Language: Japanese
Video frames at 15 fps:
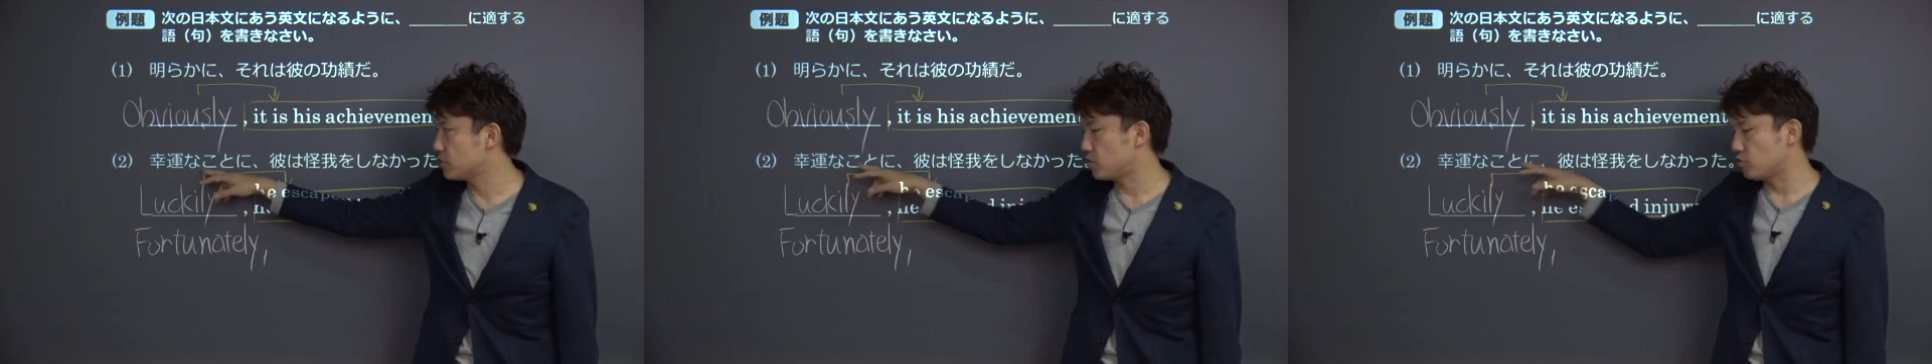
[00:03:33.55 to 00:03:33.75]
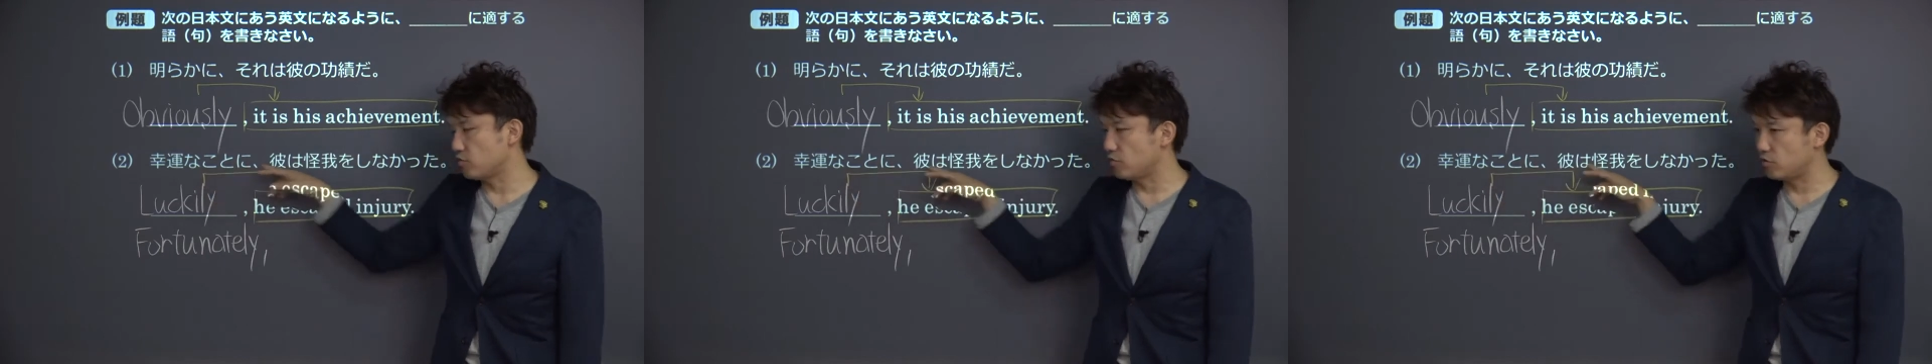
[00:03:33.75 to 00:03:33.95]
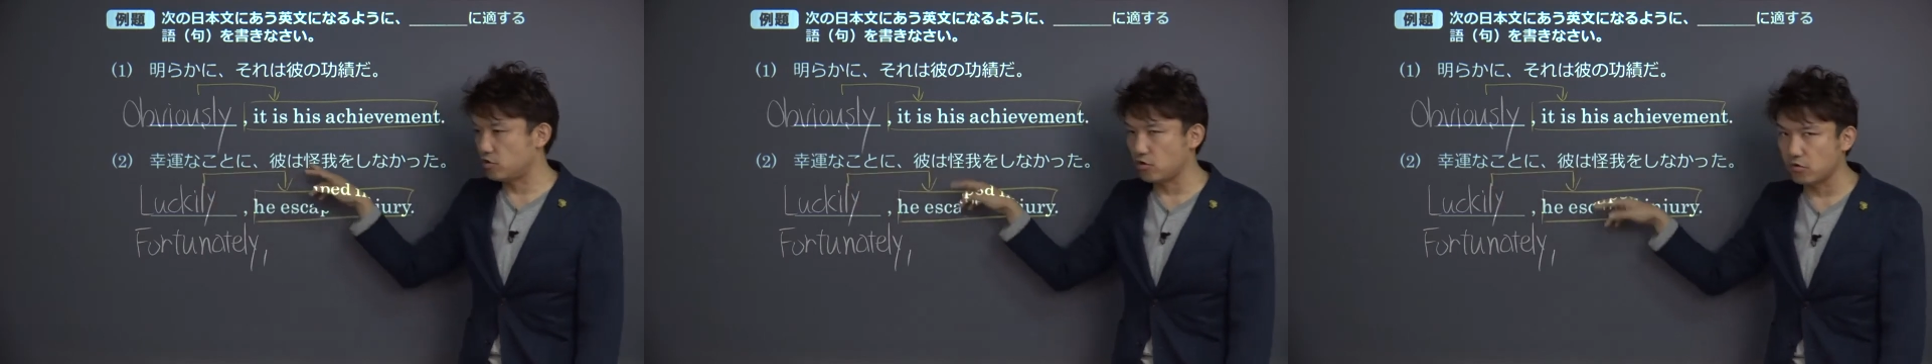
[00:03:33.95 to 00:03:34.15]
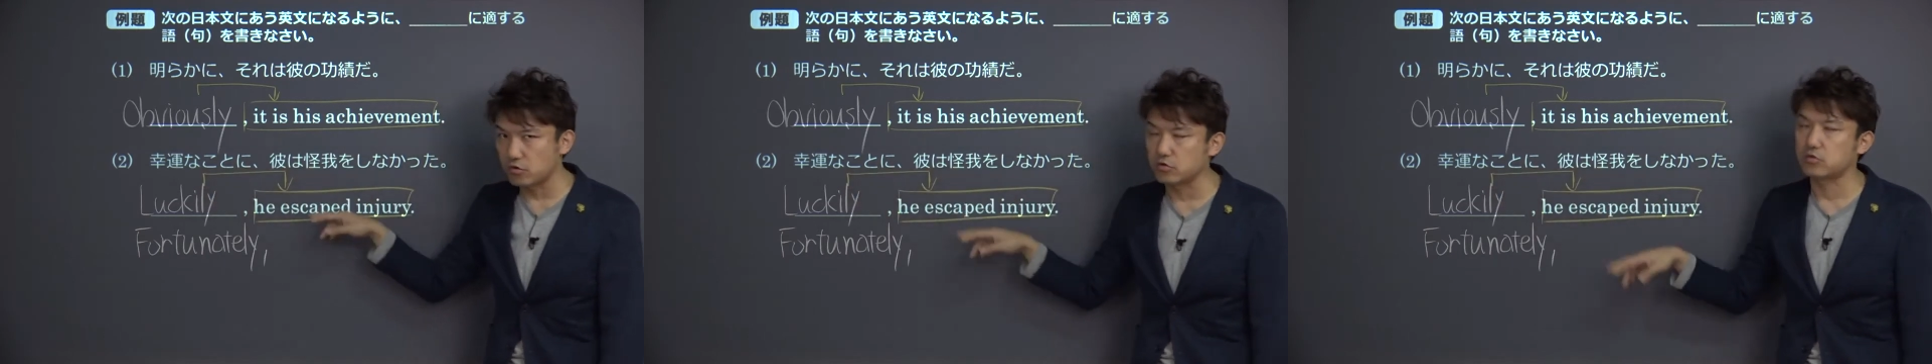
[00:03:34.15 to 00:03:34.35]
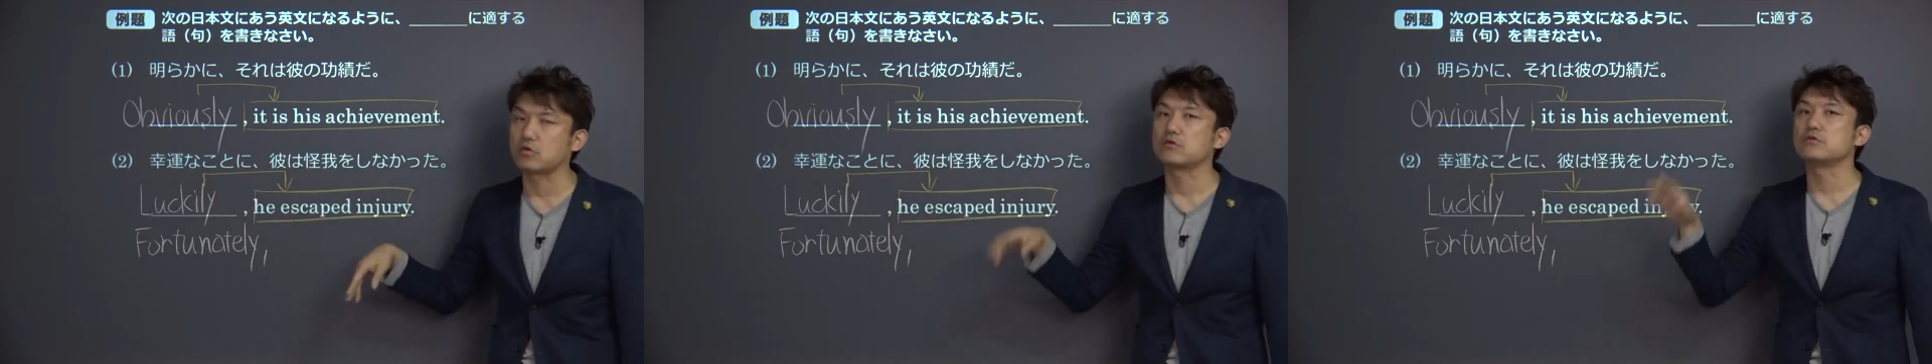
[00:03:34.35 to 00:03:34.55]
就
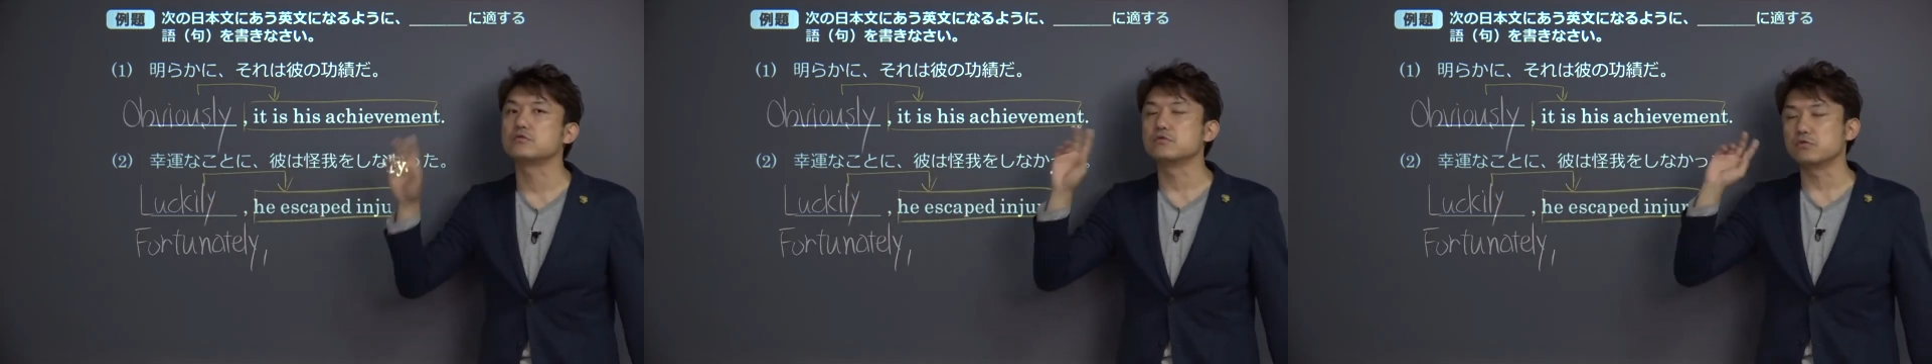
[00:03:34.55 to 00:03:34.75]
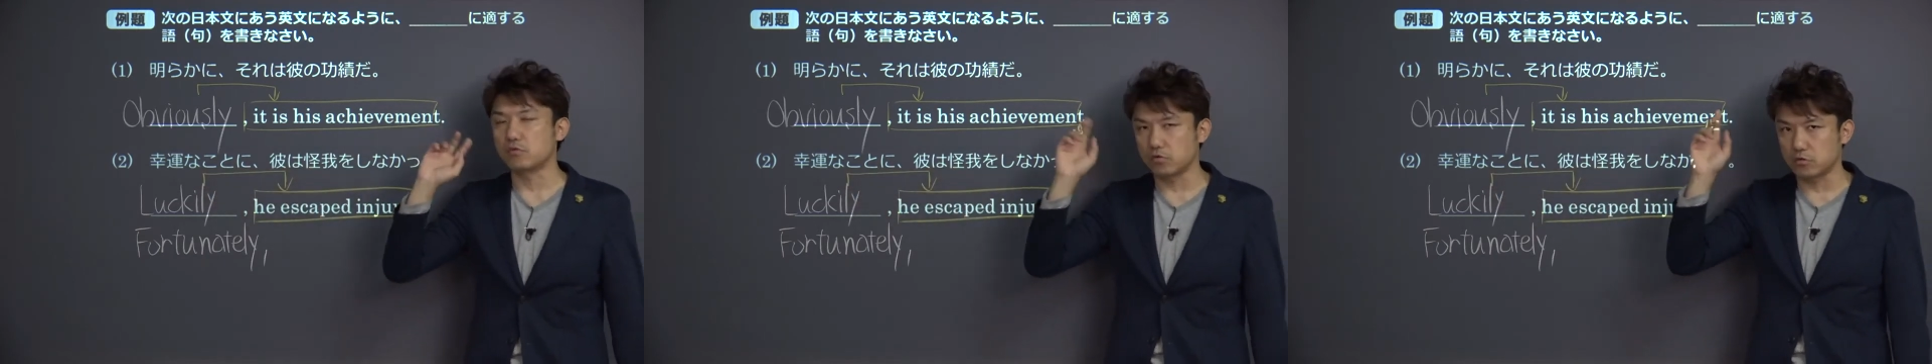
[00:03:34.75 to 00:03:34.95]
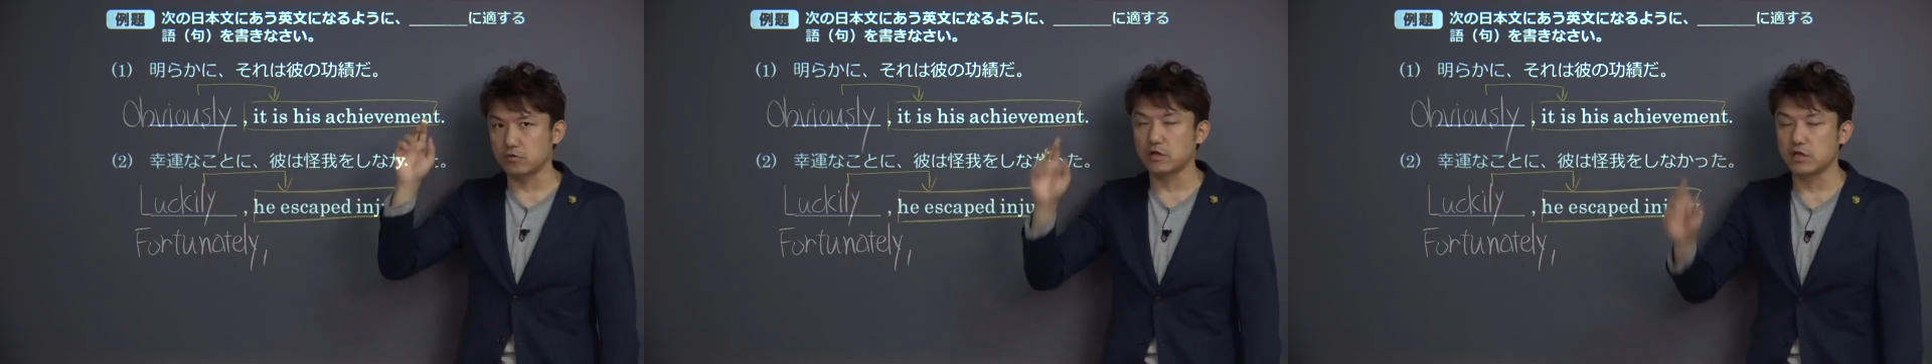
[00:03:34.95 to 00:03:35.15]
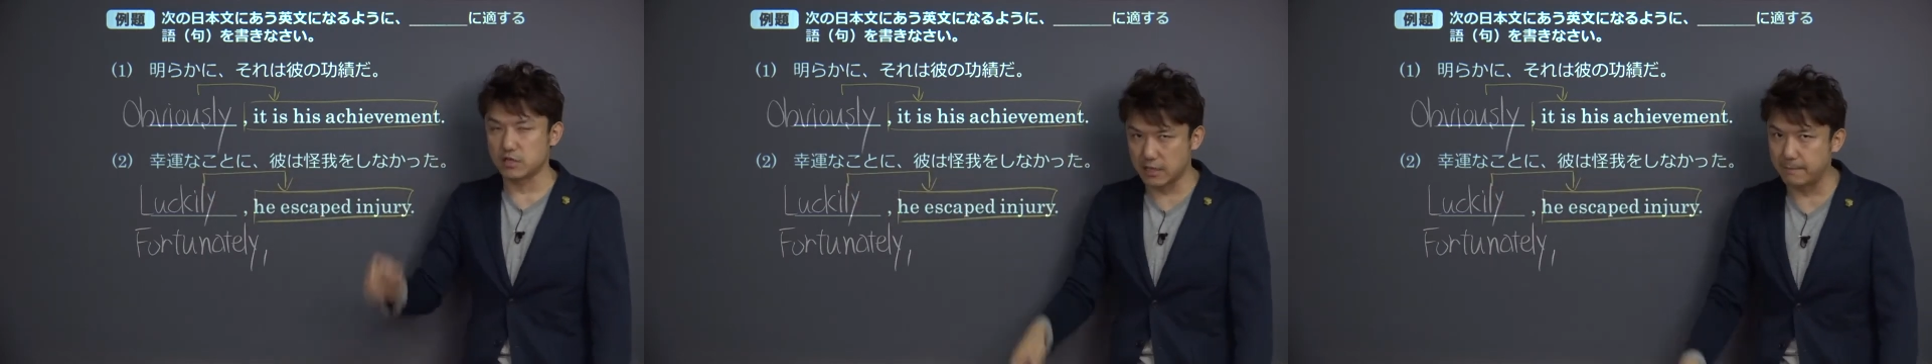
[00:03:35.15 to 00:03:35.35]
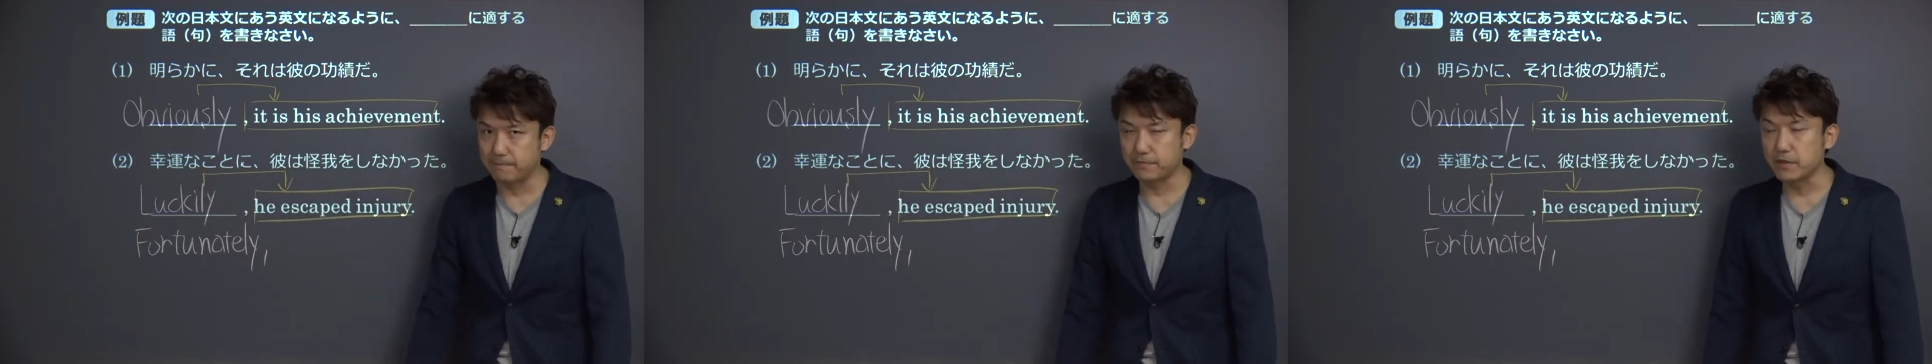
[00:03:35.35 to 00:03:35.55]
職ということでし
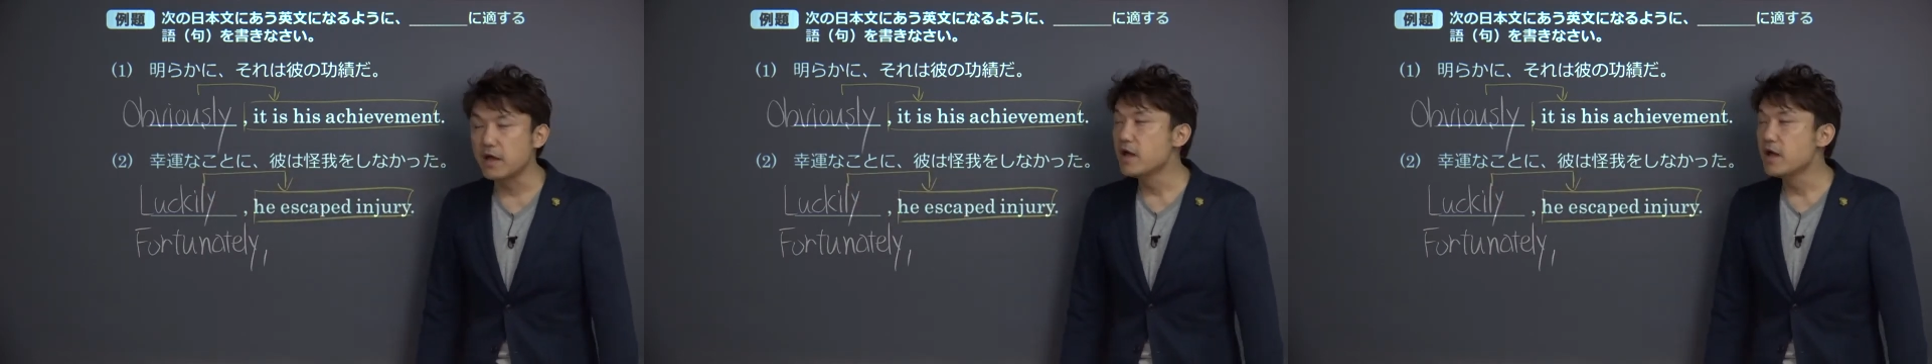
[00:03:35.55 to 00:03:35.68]
た。